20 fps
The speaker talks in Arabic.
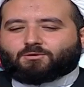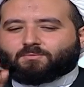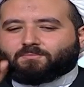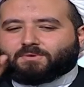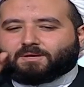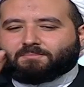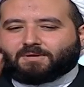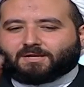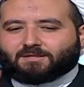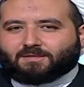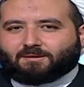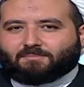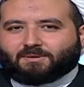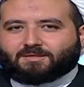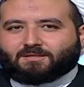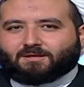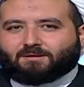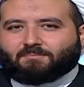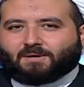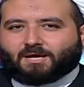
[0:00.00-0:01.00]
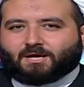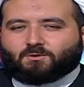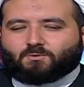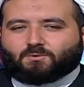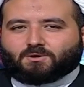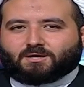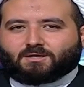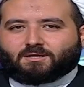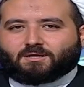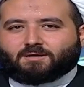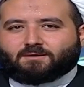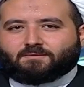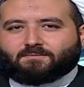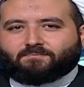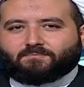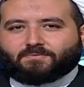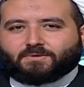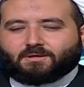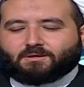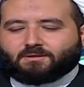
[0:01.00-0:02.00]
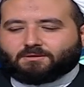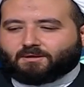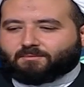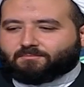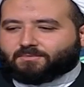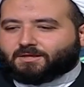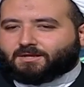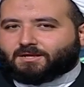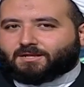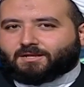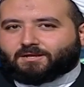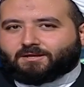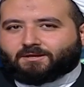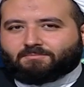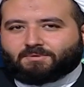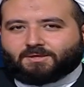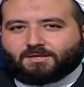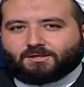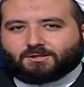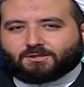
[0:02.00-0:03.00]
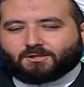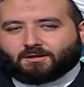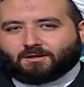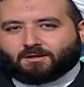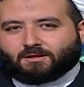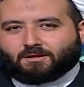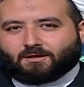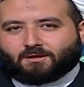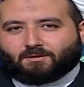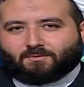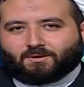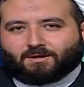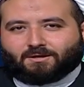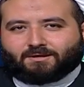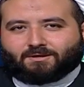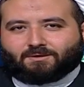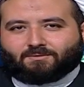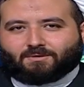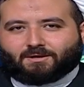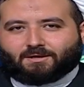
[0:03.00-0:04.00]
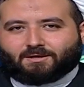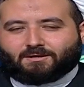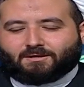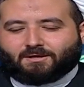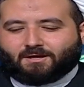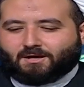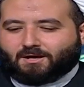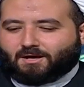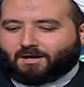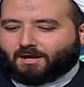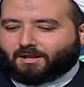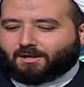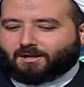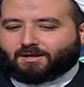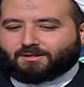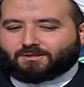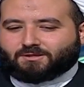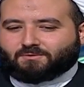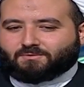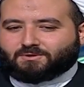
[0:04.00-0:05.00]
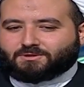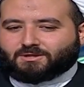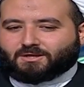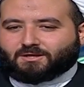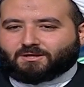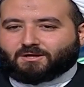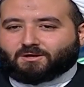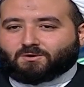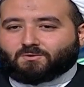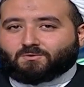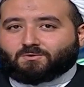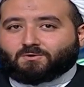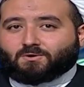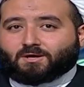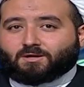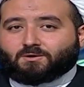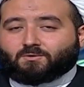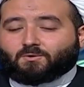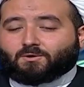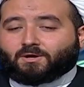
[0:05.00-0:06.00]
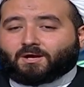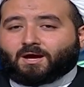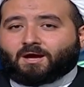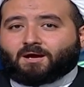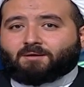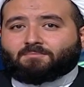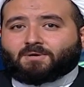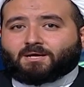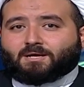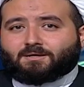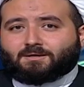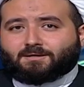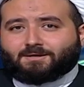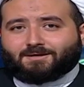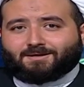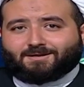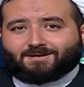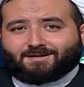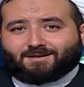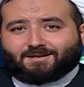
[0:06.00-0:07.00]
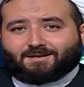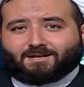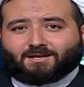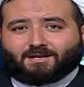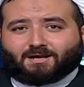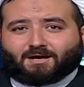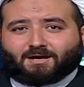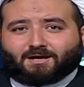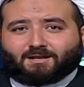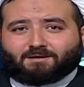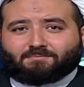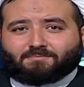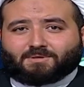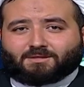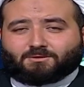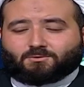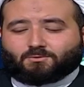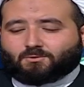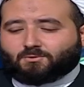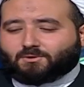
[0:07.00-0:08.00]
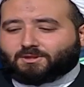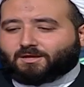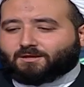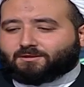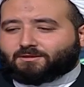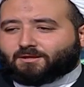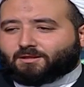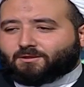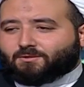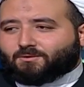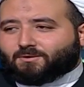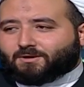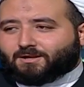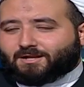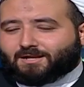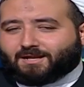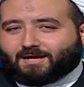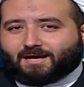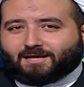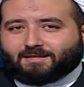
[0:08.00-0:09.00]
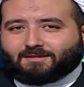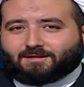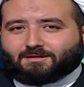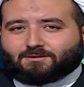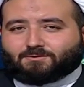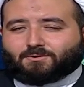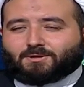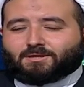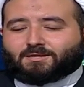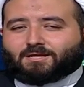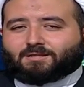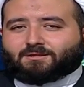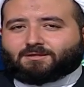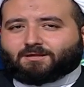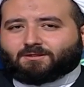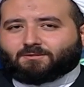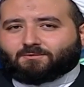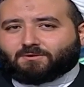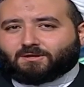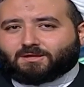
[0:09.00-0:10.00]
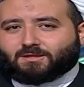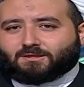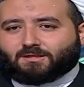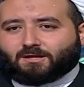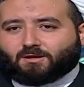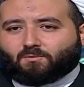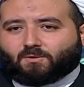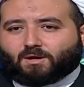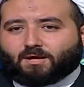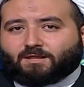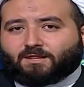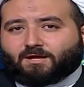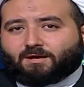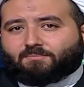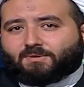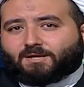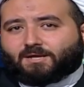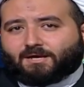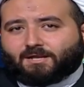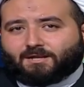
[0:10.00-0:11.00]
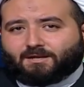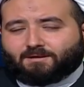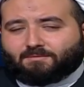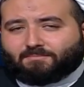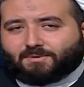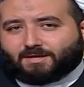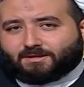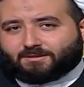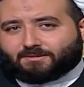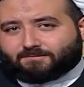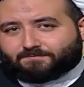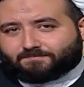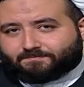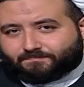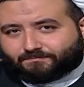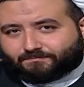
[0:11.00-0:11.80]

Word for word: ضمن مرتبه المخلوقيه تمضي الى النبي صلى الله عليه واله الله عز وجل يقول عنه رحمه للعالمين تريد ان تنظر للعدل تريد ان تنظر للتقوى اذهب لاهل البيت